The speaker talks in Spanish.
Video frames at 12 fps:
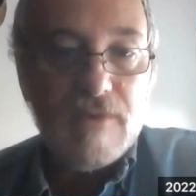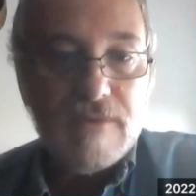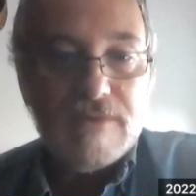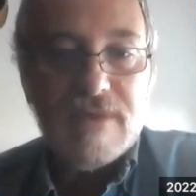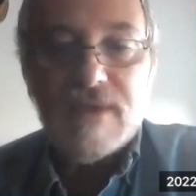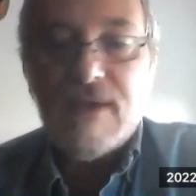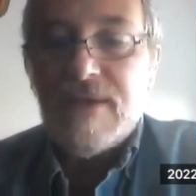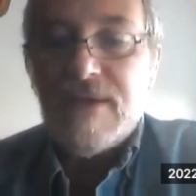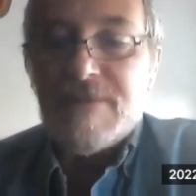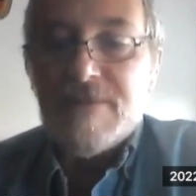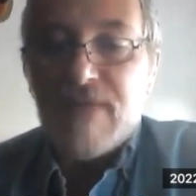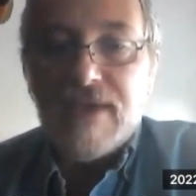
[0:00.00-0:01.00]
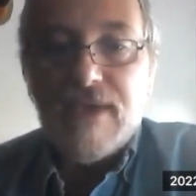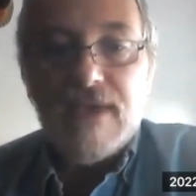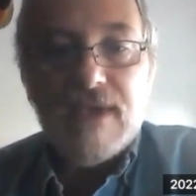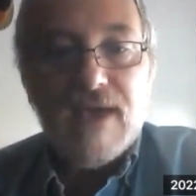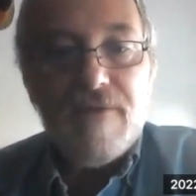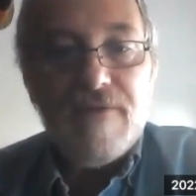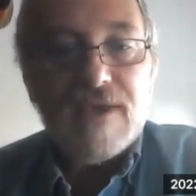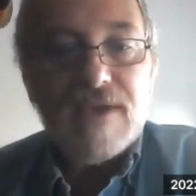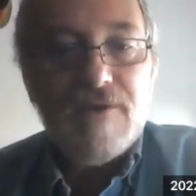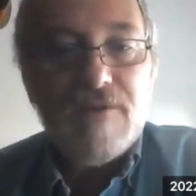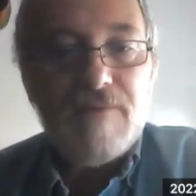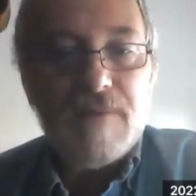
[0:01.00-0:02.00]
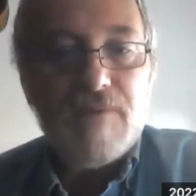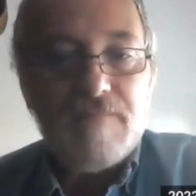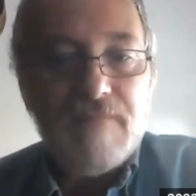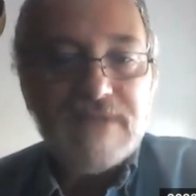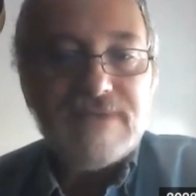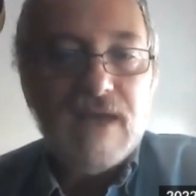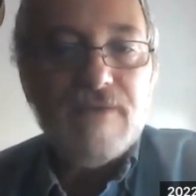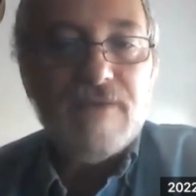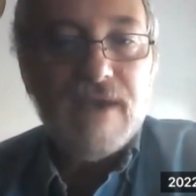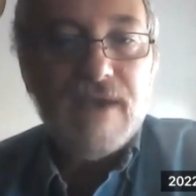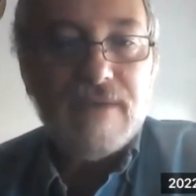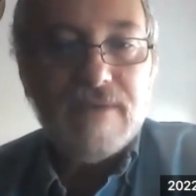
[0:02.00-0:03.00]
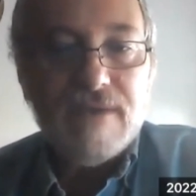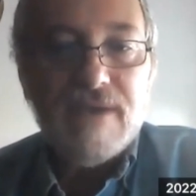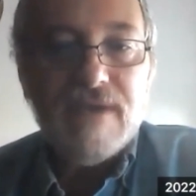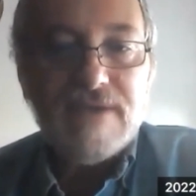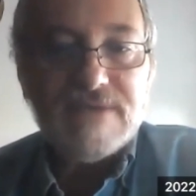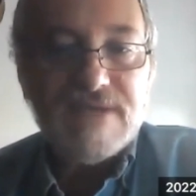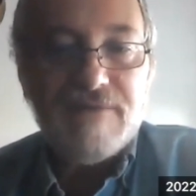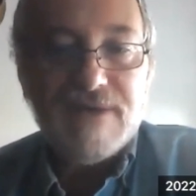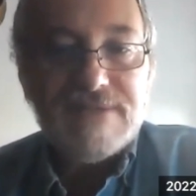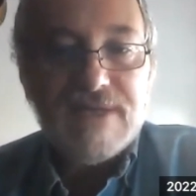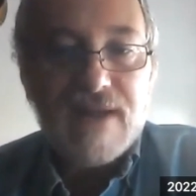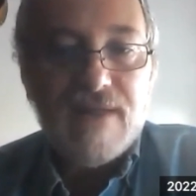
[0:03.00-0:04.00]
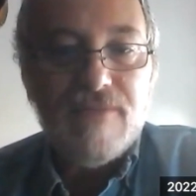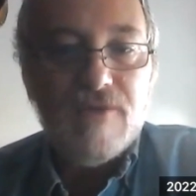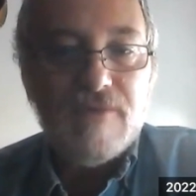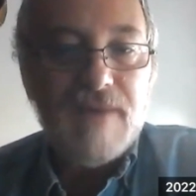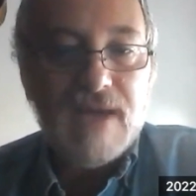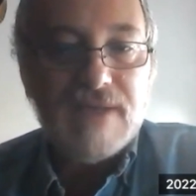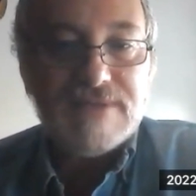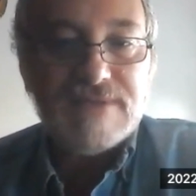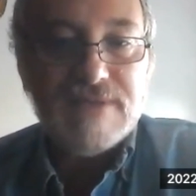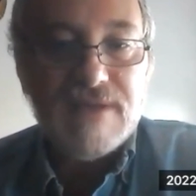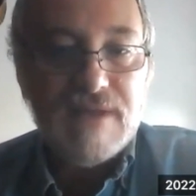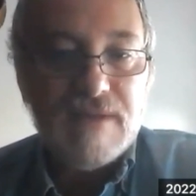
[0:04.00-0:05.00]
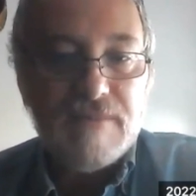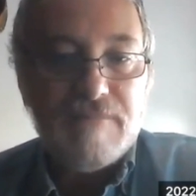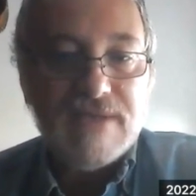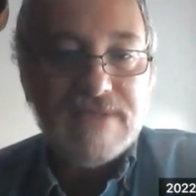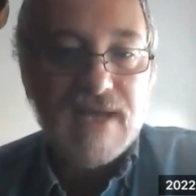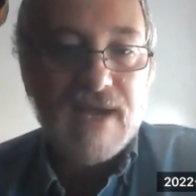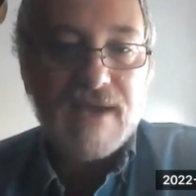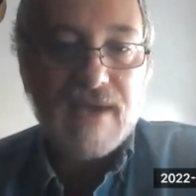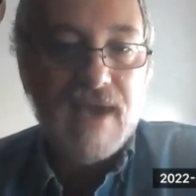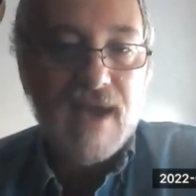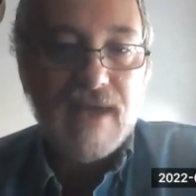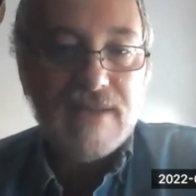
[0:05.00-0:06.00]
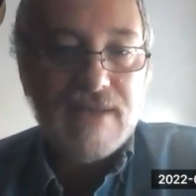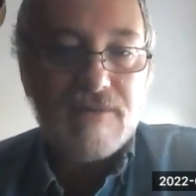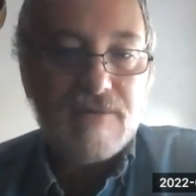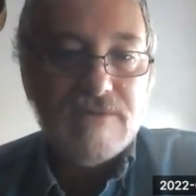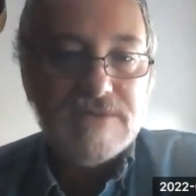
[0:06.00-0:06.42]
monte, y cada vez que nos vamos más hacia el oeste, se va cerrando más el paisaje hasta